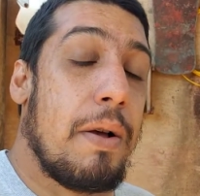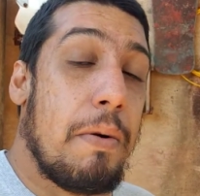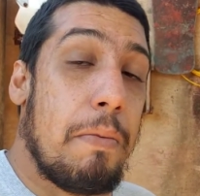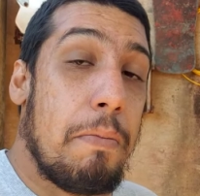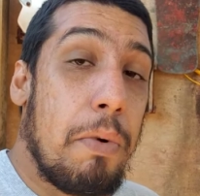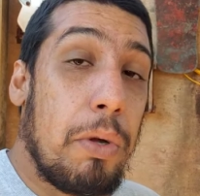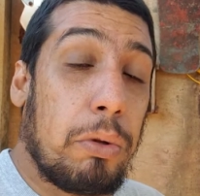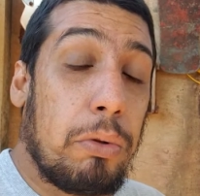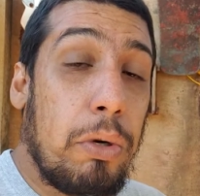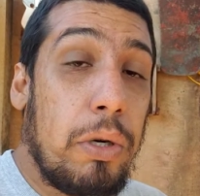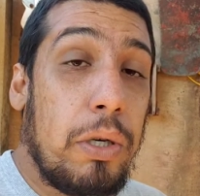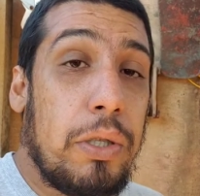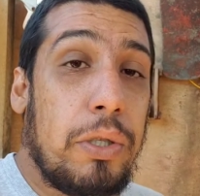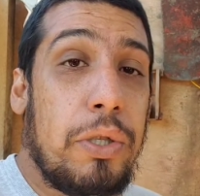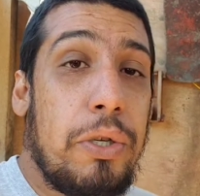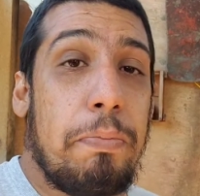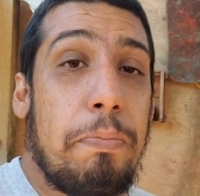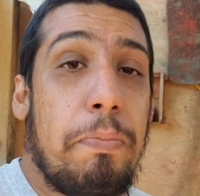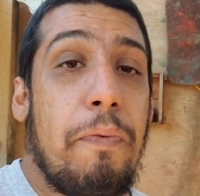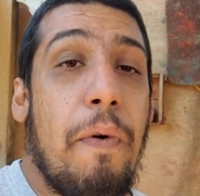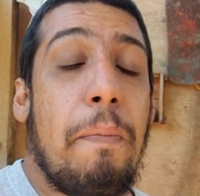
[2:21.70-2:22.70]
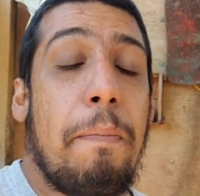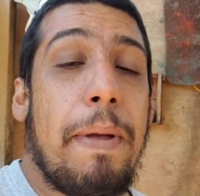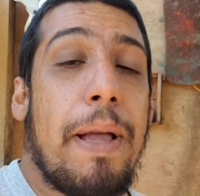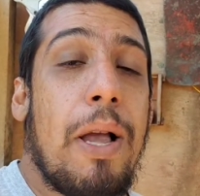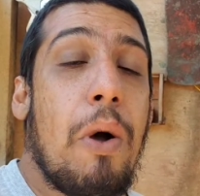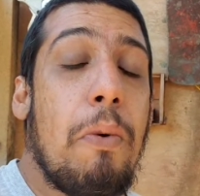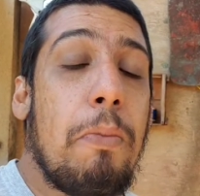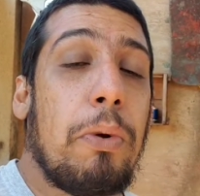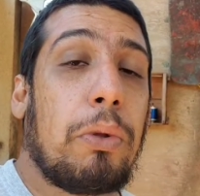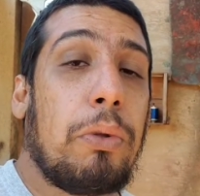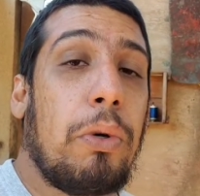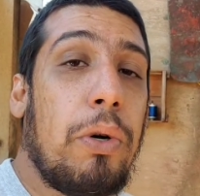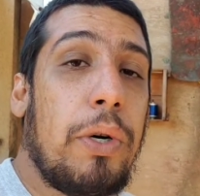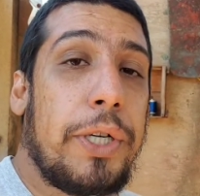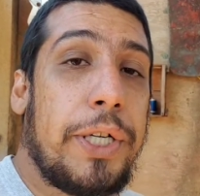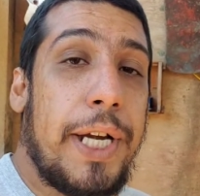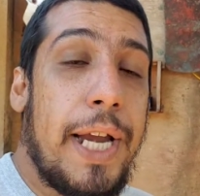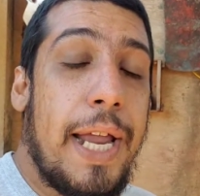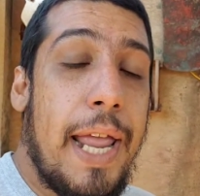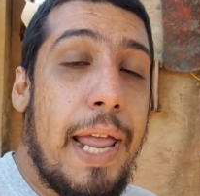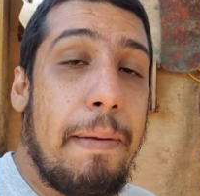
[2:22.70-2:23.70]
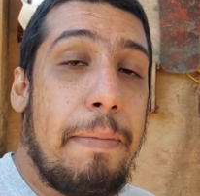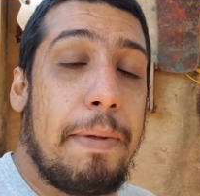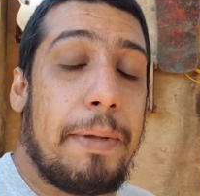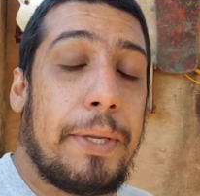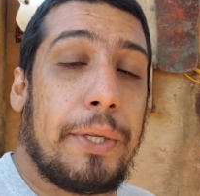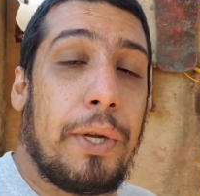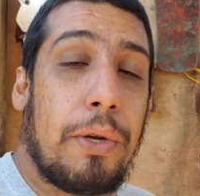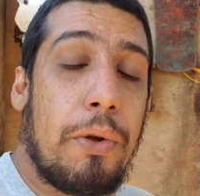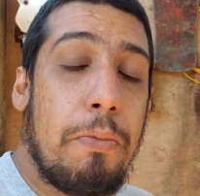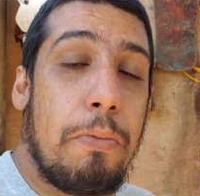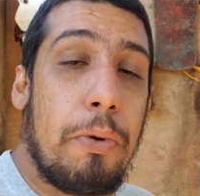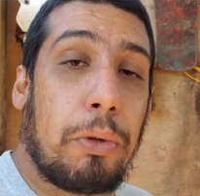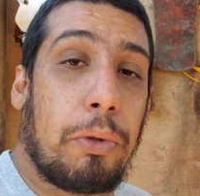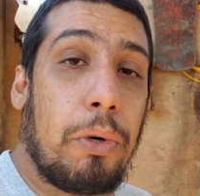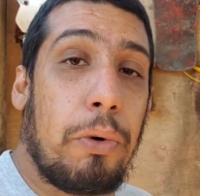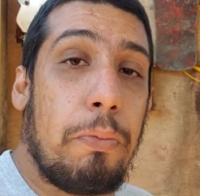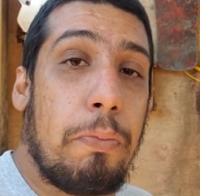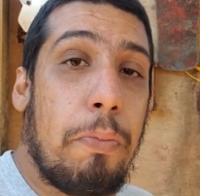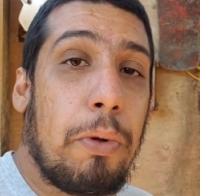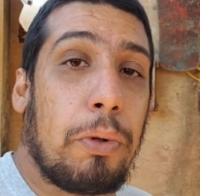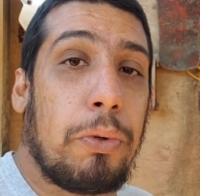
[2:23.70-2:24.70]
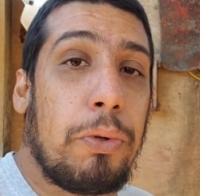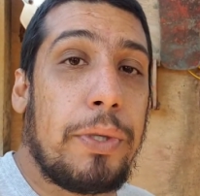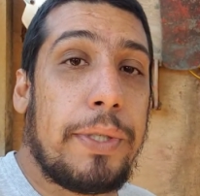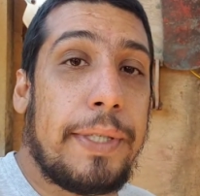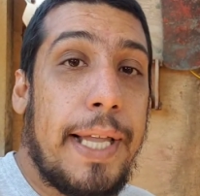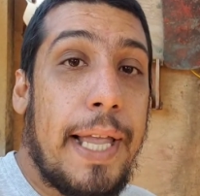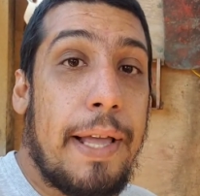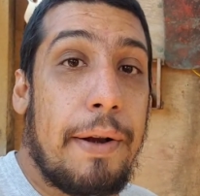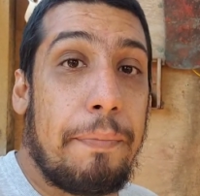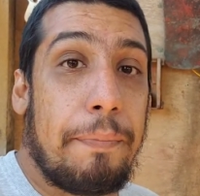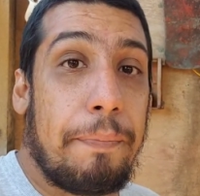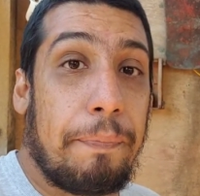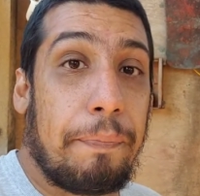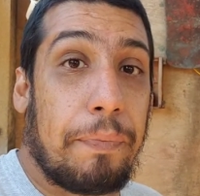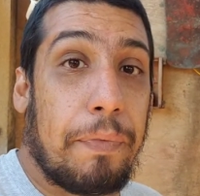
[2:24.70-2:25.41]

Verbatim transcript: Motor tipo, vamos pegar um motor GM, só que o motor 1.0.